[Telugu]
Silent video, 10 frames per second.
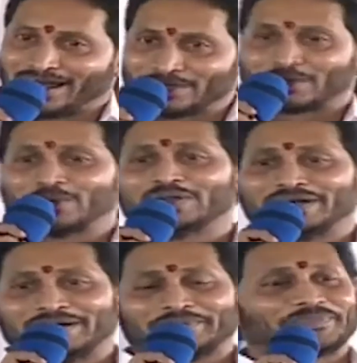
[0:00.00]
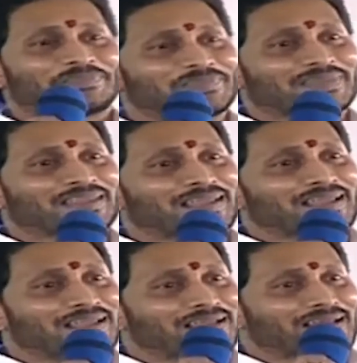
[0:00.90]
అది కూడా
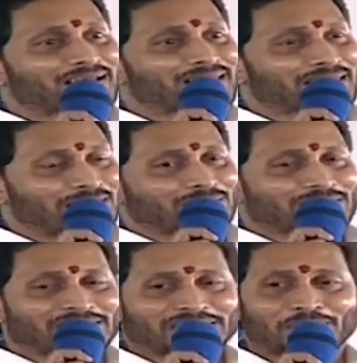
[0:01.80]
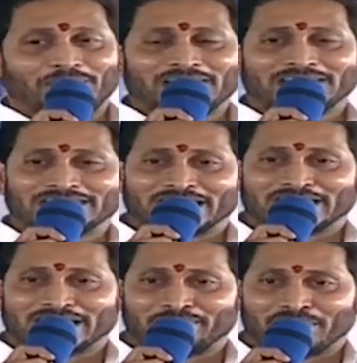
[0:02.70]
తెలుగుదేశం పార్టీ
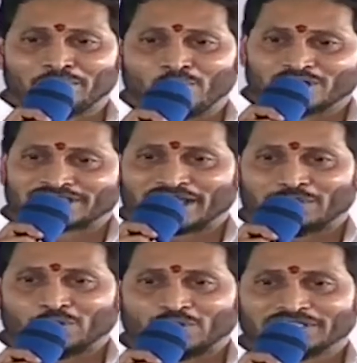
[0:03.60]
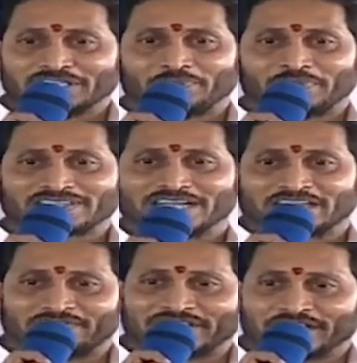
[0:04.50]
జెండా మేము మోసాము అని చెప్పి
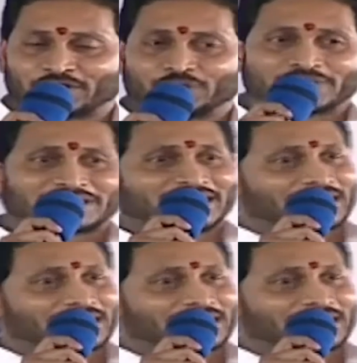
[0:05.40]
సర్టిఫికెట్ చూపిస్తే